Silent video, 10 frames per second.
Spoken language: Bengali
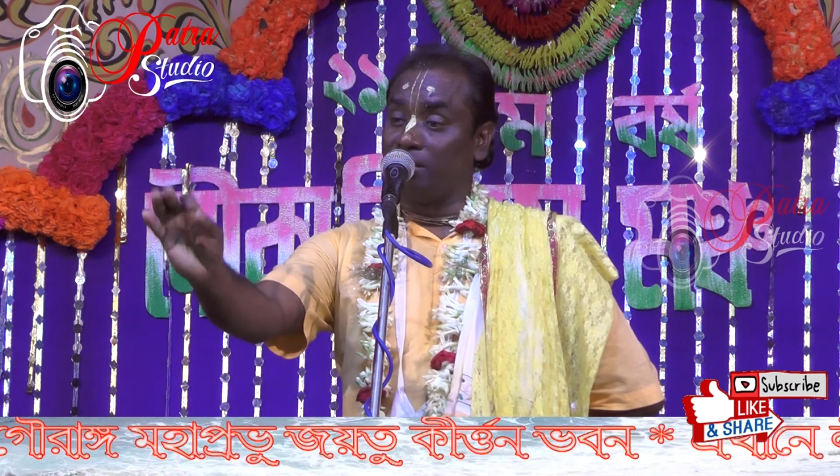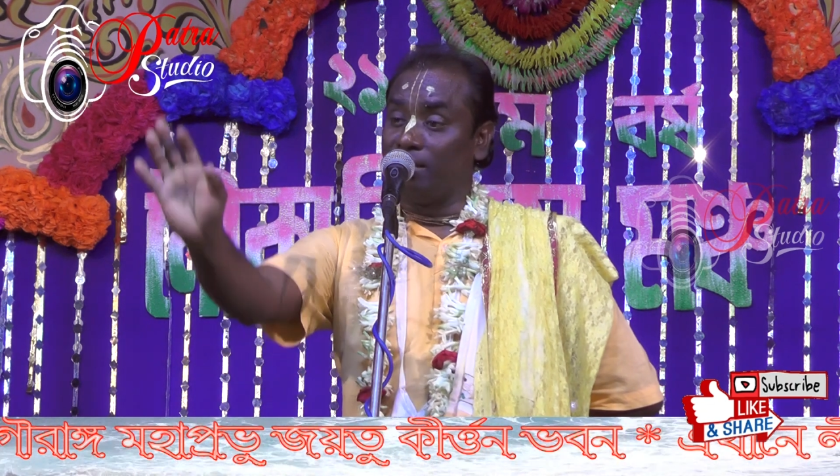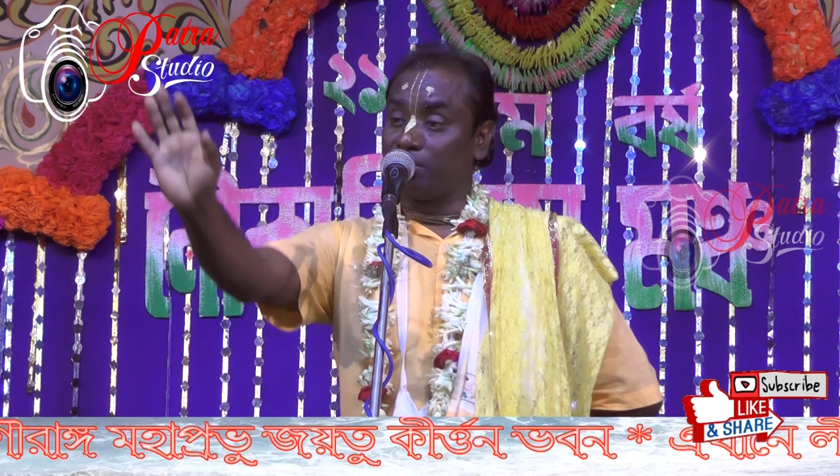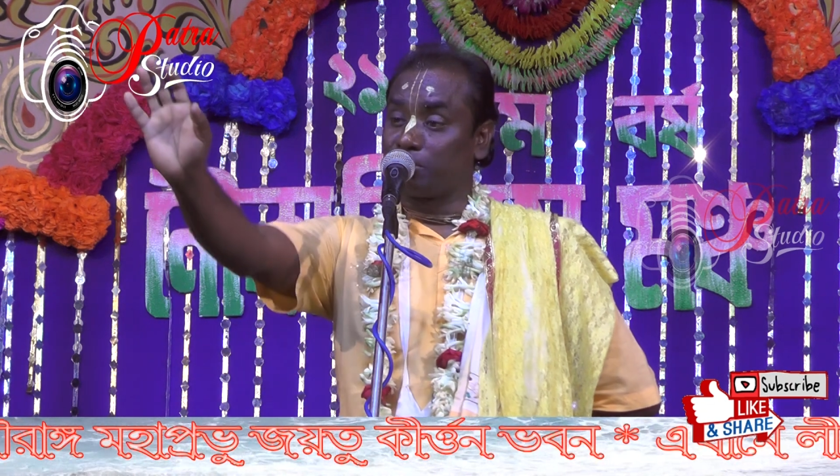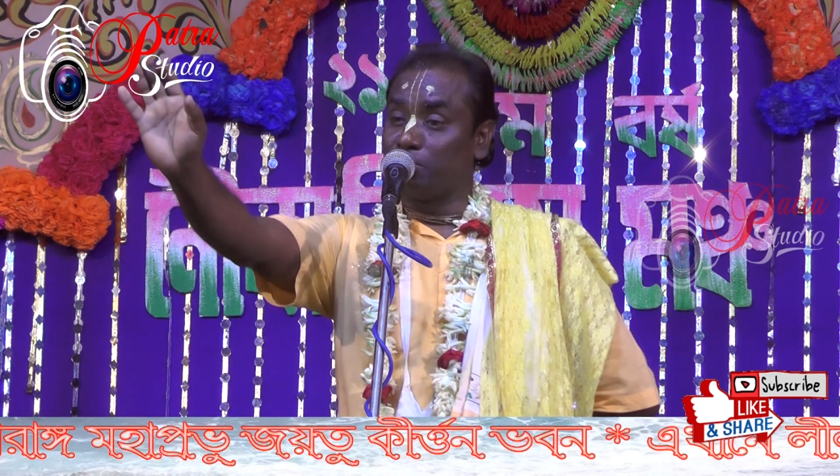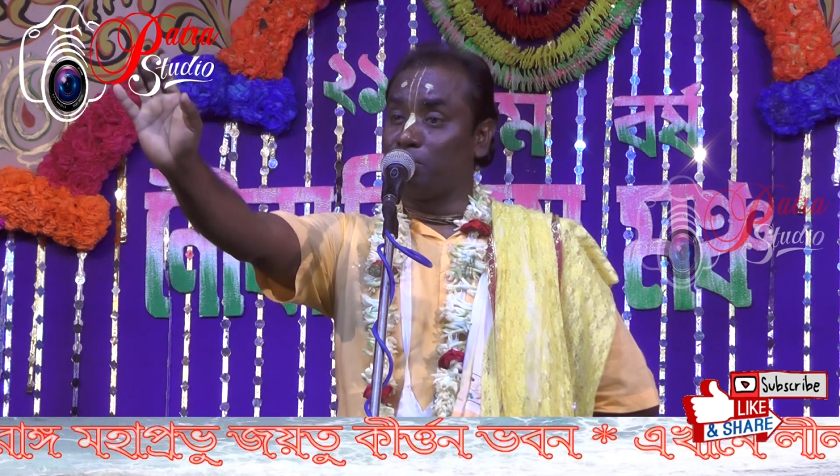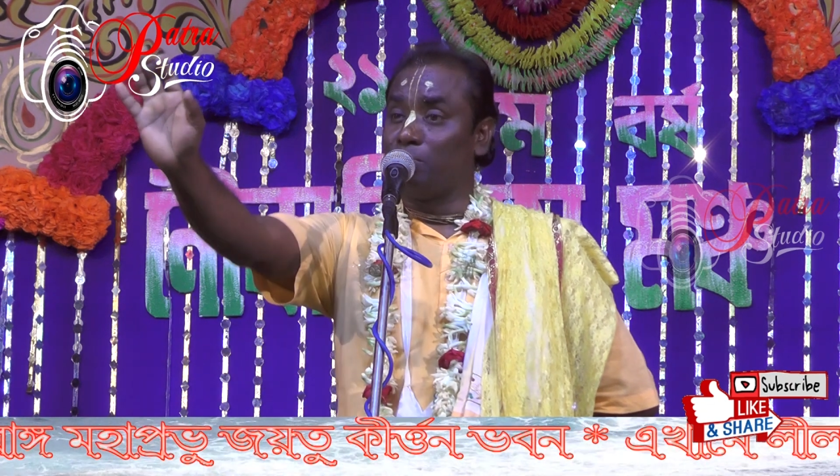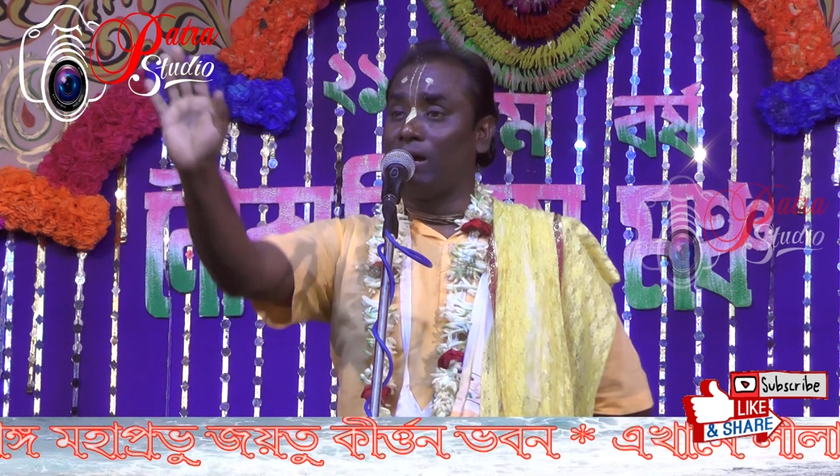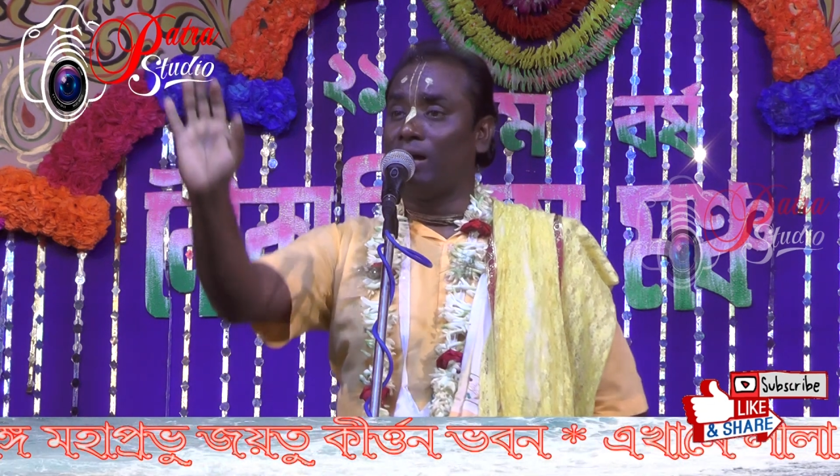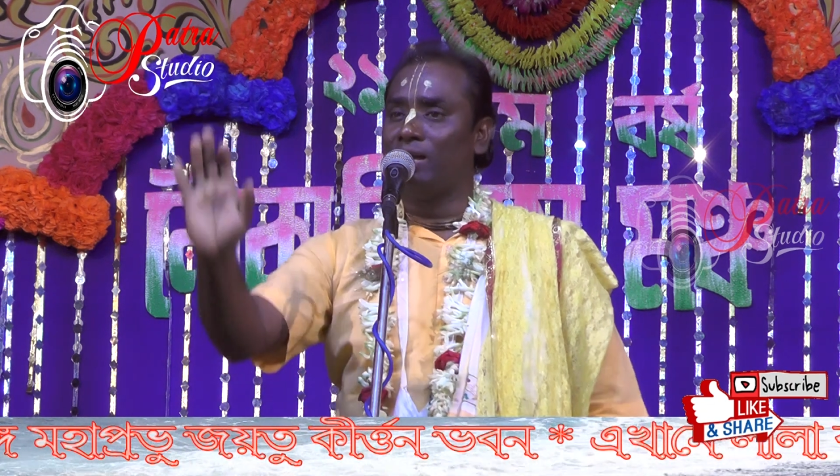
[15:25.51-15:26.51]
দিলেন শুনুন
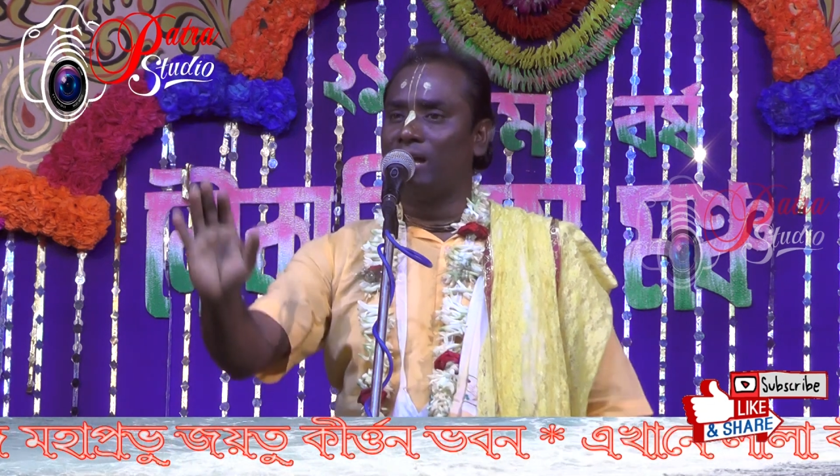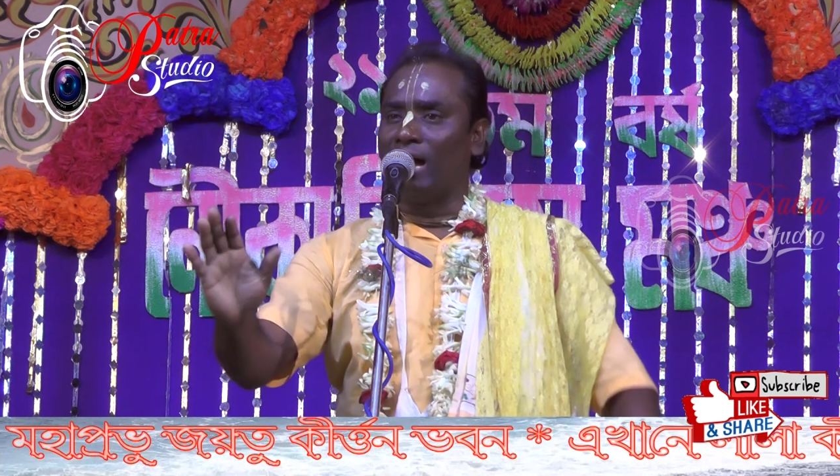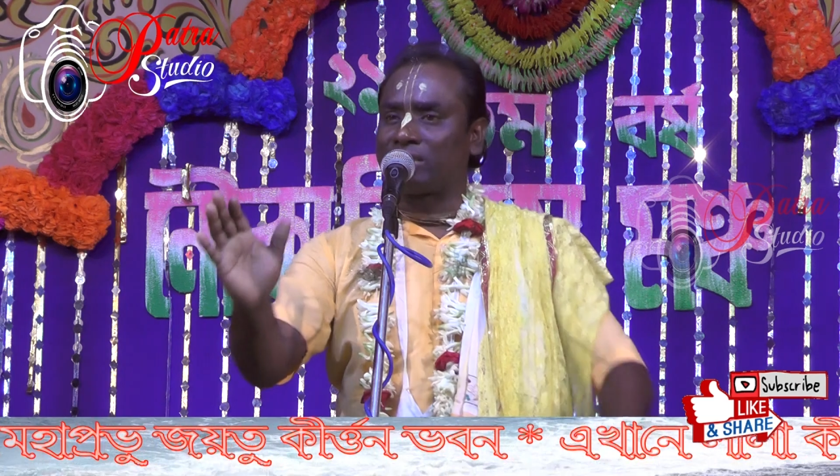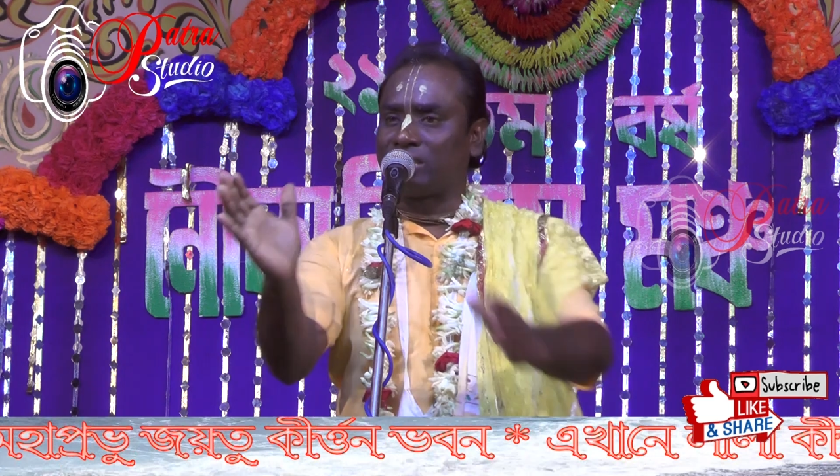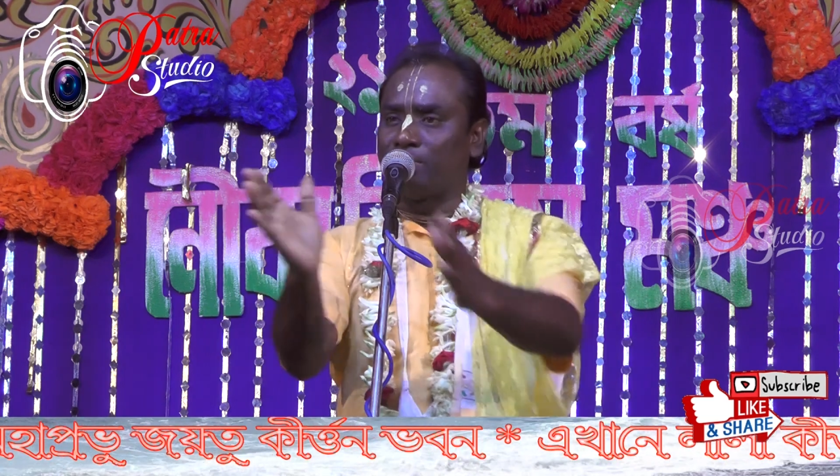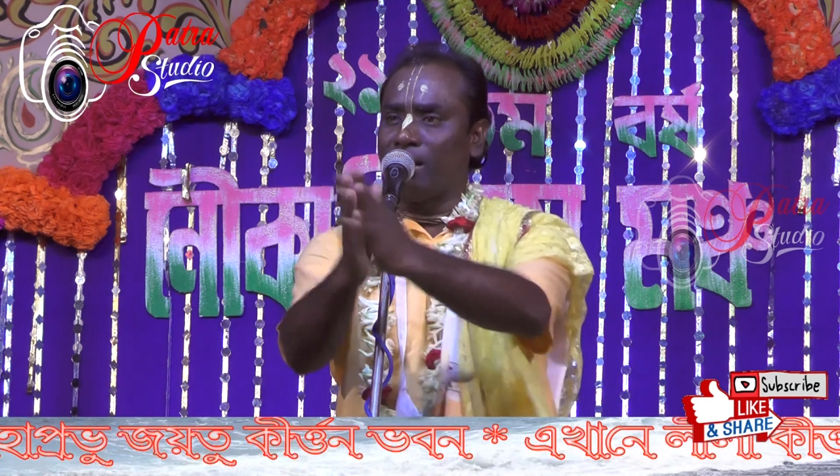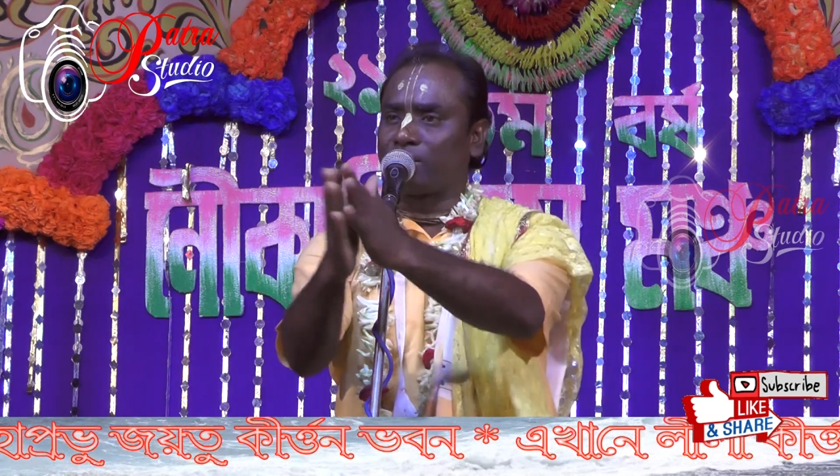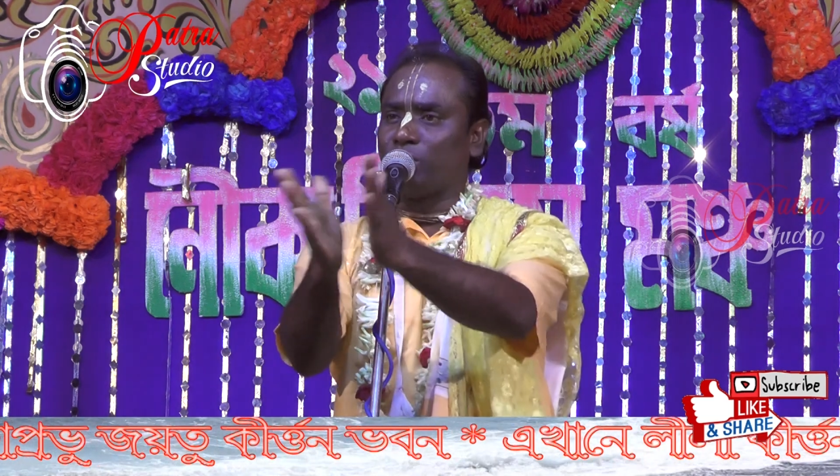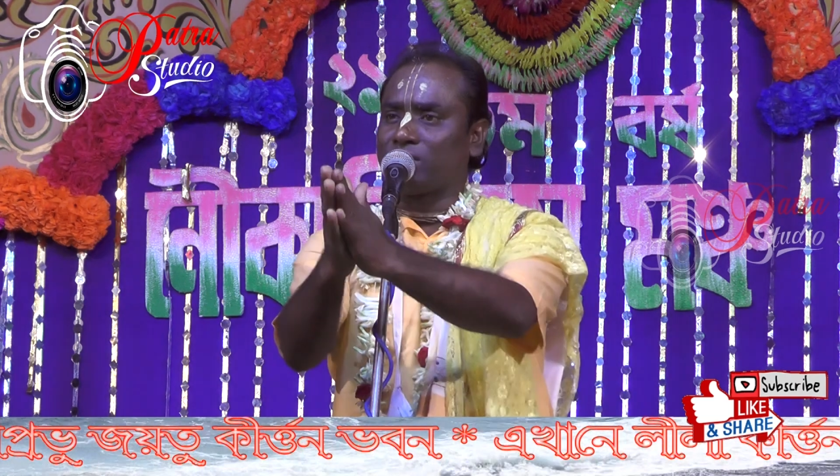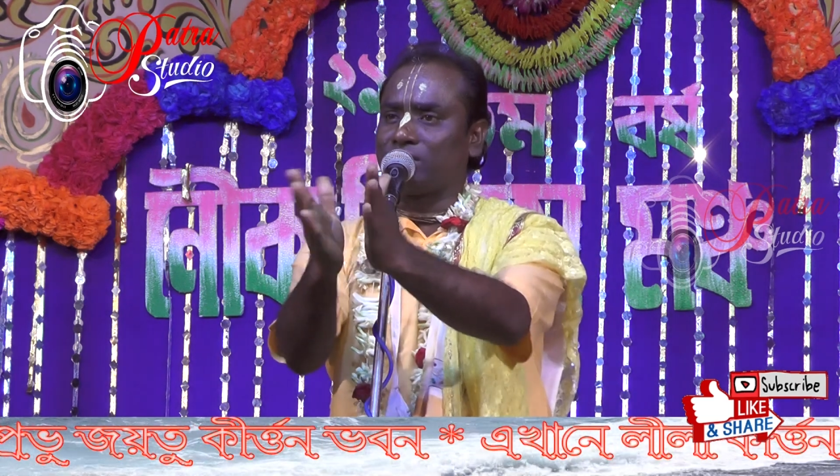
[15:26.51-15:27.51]
মা আস্তে মা
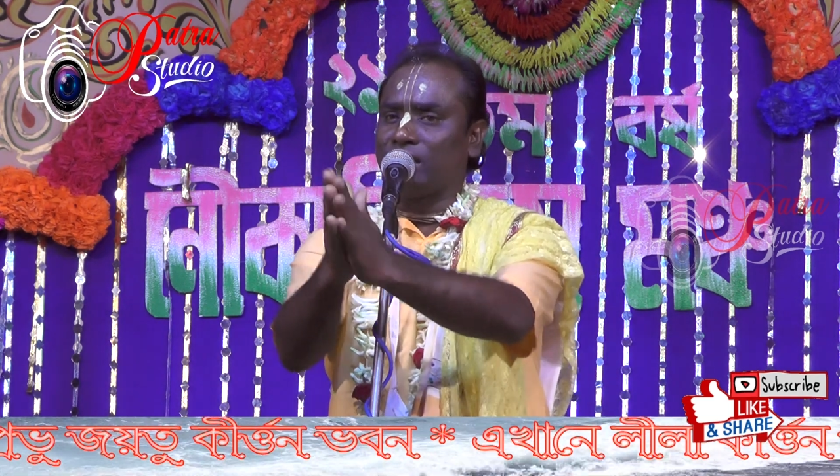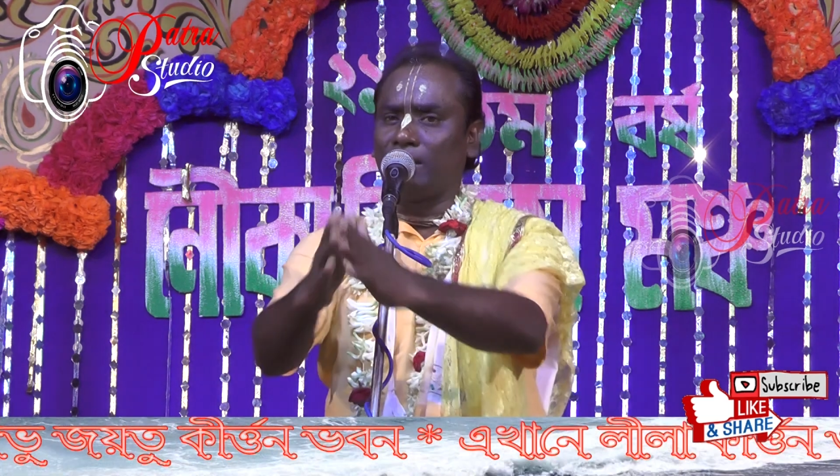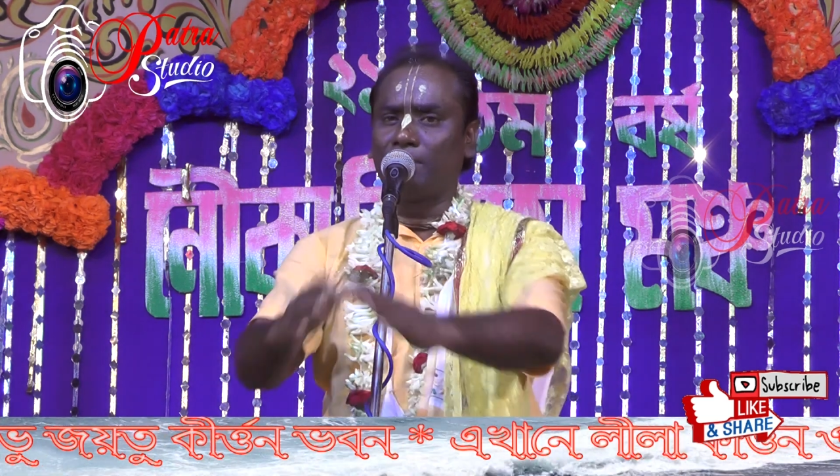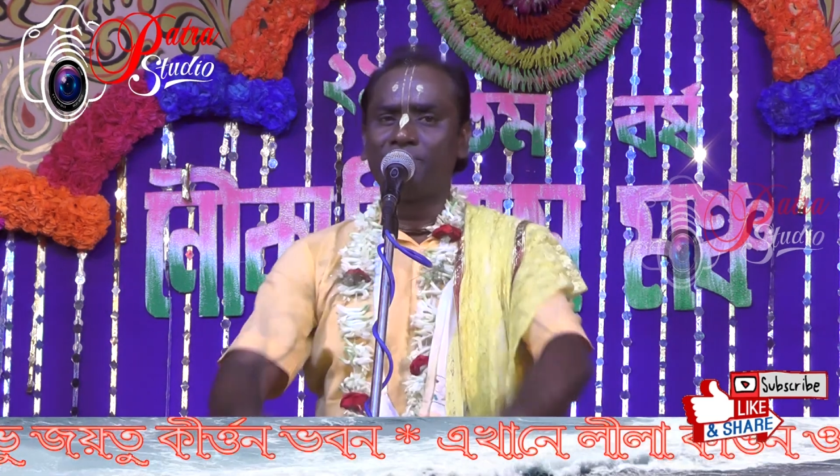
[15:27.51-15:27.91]
একটু আস্তে